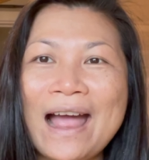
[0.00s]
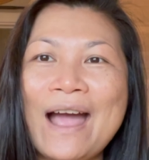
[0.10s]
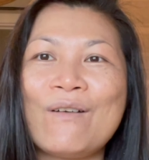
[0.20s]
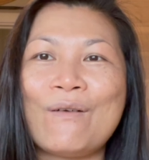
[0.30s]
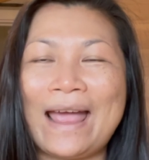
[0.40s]

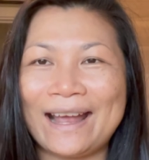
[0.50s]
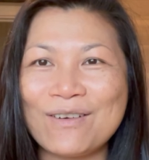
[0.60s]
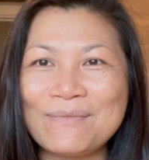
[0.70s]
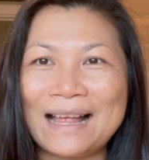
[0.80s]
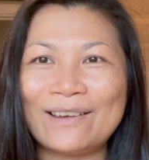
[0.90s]
ค่ะแวะเข้า
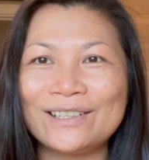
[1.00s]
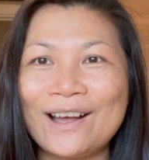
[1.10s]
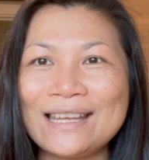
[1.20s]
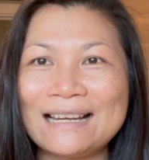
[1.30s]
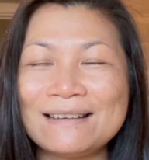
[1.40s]
มาแล้วก็
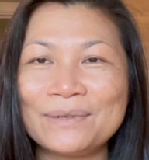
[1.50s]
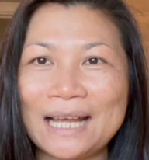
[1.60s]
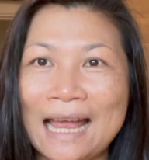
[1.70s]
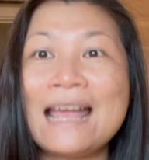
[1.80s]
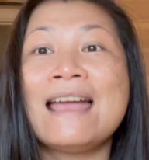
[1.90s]
อย่าลืมนะคะ